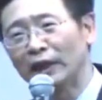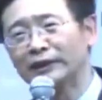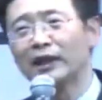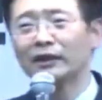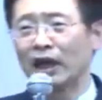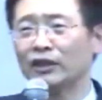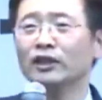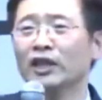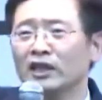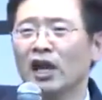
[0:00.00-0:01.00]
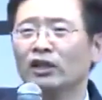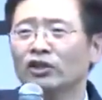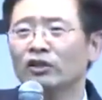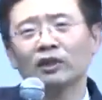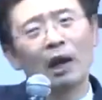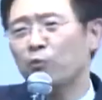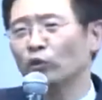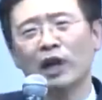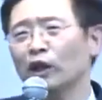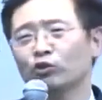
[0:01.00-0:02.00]
당신은 당신의 이 상처를 다
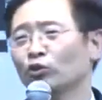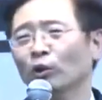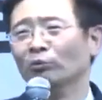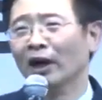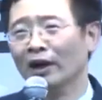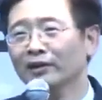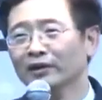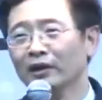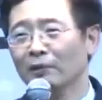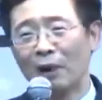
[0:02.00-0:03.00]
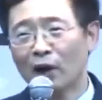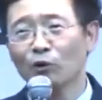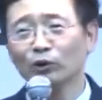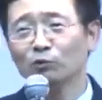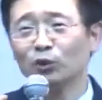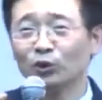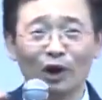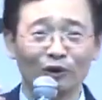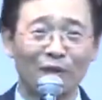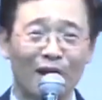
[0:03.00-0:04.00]
보상할 수는 없다. 말해놓고 너무
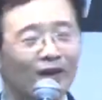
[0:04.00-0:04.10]
좋더라고 내